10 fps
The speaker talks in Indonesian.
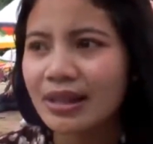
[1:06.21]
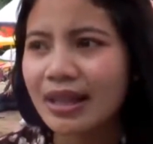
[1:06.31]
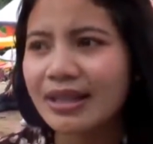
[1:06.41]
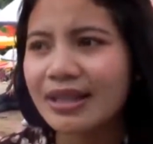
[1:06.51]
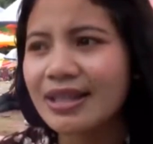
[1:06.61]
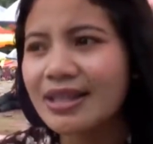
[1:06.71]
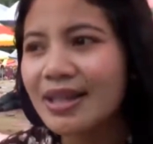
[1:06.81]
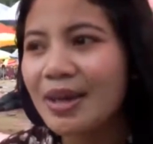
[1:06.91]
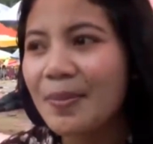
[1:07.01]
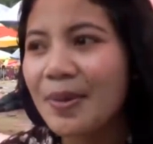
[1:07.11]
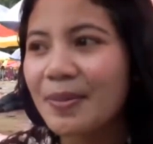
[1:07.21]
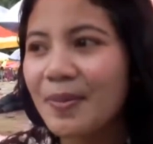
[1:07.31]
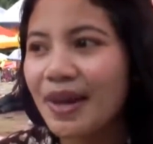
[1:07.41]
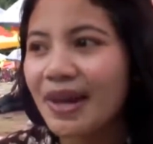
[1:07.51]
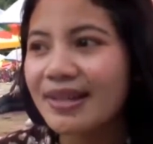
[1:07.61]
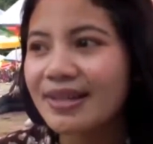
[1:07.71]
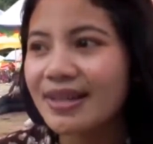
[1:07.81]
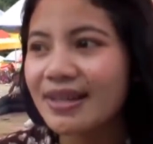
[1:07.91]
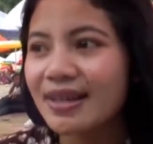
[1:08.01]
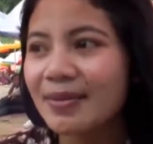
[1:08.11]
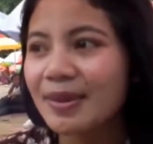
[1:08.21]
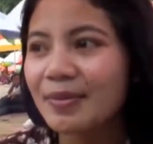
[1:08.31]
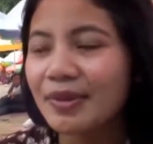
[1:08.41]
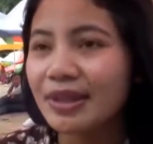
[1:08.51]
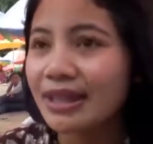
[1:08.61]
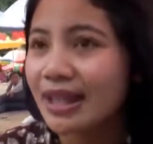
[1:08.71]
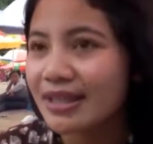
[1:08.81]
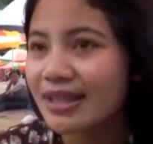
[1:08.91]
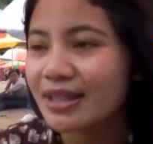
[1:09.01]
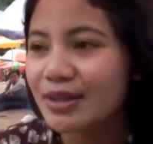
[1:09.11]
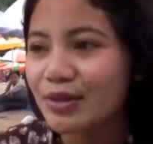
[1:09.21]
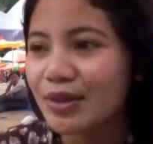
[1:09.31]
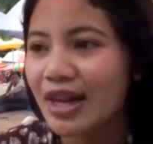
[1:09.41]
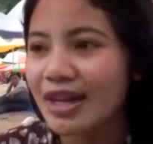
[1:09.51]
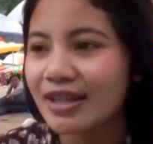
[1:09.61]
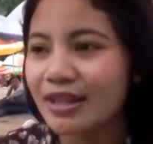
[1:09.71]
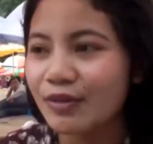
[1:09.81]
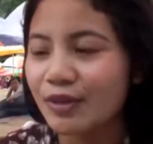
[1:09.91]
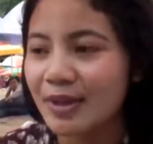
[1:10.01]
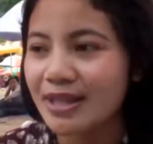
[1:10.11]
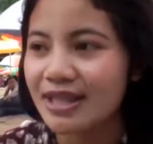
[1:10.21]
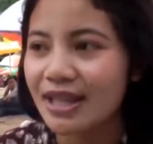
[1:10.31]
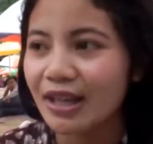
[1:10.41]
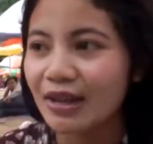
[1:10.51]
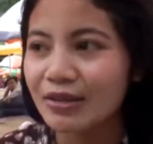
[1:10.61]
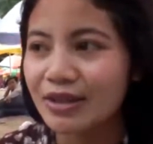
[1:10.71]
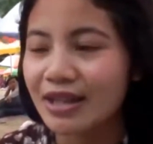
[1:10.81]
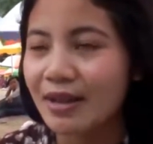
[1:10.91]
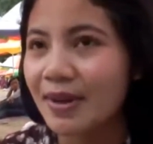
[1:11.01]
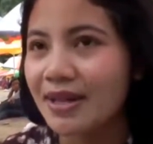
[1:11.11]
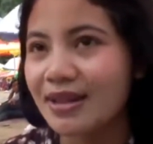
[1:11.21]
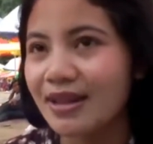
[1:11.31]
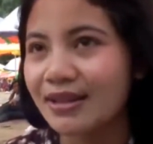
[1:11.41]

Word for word: katanya sih ya baik-baik aja tapi tadi juga ada informasi kalau sedang pasang